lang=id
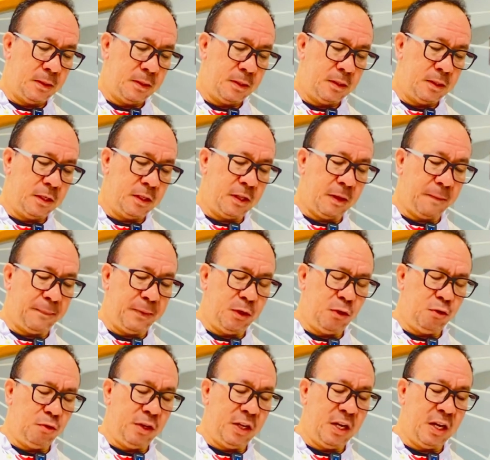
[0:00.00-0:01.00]
Tetapi
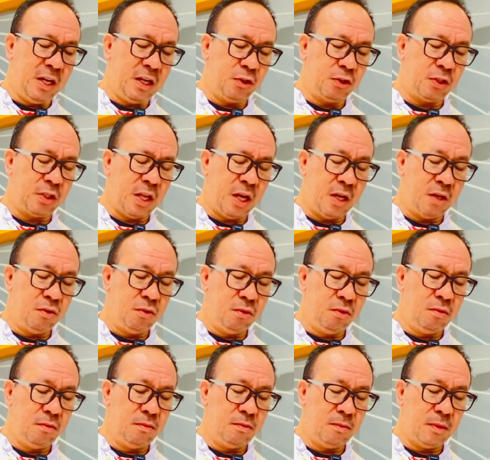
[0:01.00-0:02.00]
dunia harus
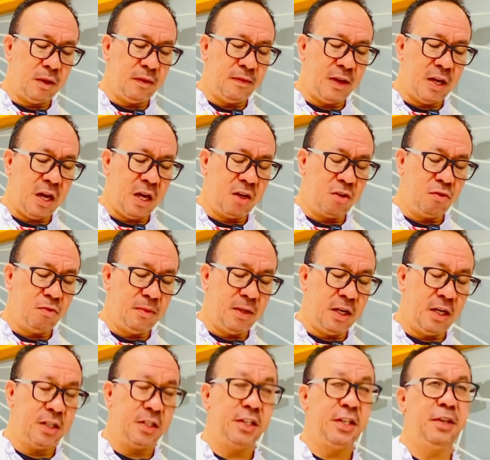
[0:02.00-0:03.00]
tahu bahwa aku
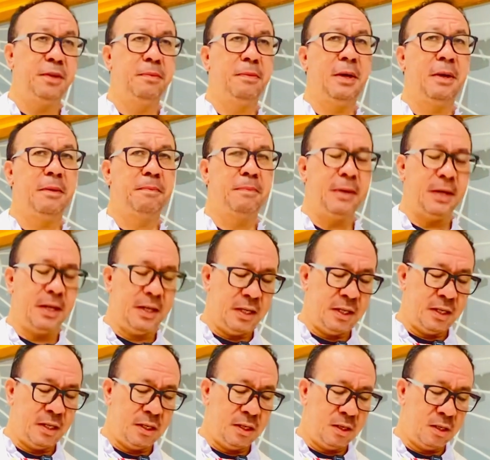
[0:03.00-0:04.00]
mengasihi
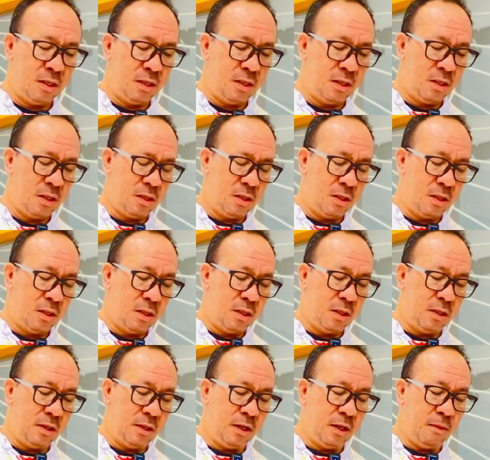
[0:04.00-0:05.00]
Bapa
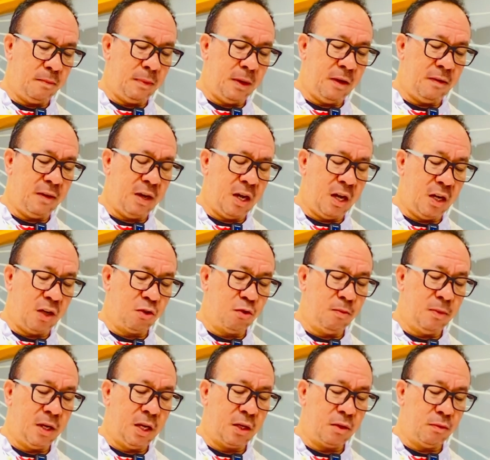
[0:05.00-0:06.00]
dan bahwa aku
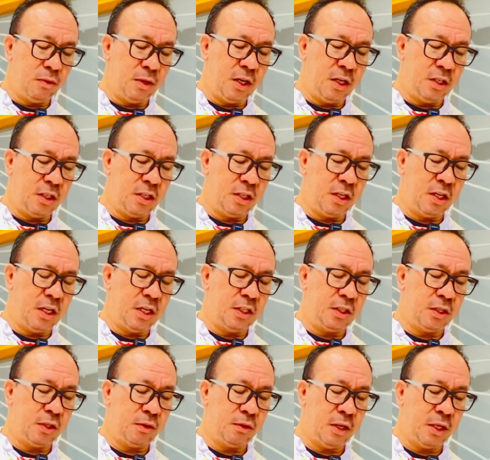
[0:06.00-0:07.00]
melakukan segala
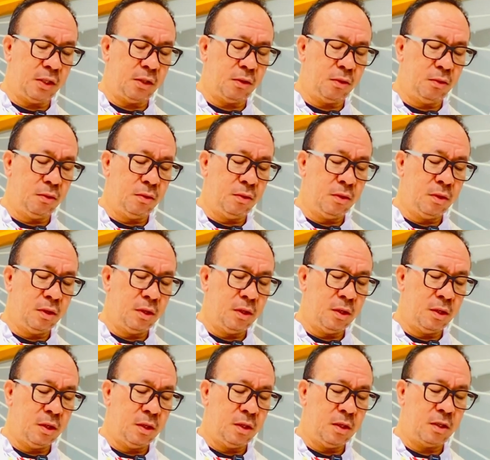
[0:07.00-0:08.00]
sesuatu
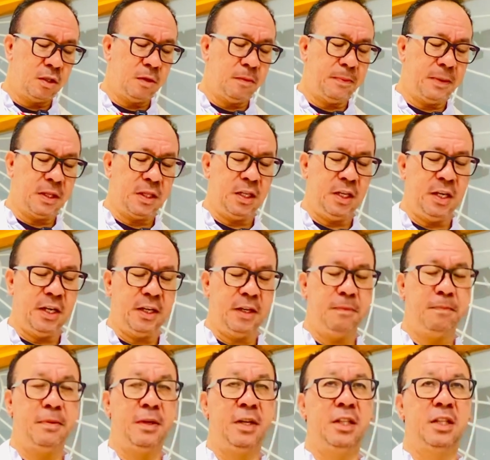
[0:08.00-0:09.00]
seperti yang
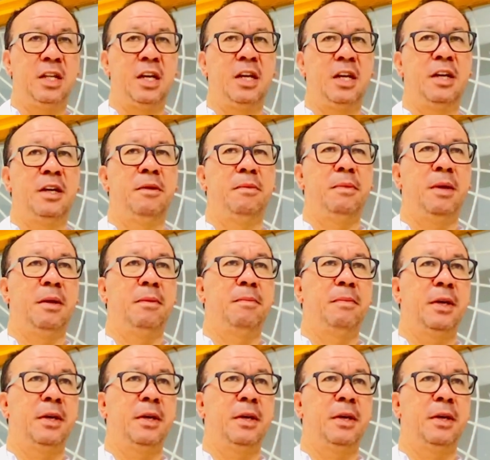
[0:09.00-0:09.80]
diperintahkan Bapa